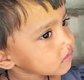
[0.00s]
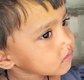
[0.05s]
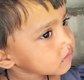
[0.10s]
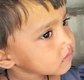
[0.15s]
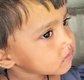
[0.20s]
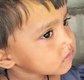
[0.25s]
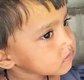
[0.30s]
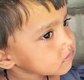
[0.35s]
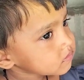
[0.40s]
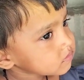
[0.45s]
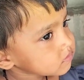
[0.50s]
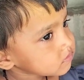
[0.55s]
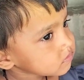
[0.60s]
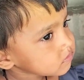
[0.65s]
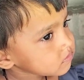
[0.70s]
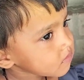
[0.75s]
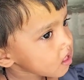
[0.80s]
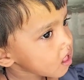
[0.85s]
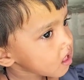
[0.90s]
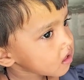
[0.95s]
कितनी
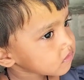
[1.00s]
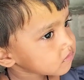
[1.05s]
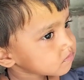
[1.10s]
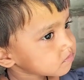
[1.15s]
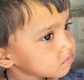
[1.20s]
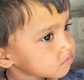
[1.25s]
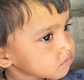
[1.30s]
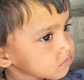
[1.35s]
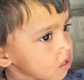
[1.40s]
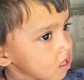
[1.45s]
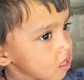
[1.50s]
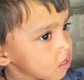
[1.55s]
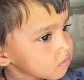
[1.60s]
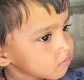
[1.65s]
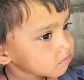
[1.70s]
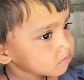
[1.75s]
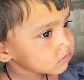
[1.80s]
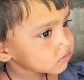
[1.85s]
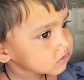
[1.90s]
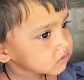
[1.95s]
टेस्टी बनी है
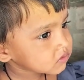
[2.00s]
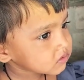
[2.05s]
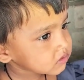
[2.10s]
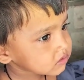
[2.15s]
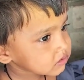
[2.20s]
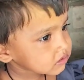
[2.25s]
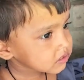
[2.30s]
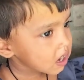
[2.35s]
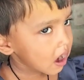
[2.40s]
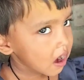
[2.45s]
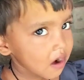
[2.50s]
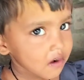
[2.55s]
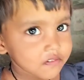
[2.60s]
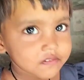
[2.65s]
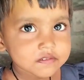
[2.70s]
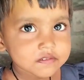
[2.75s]
तो बहुत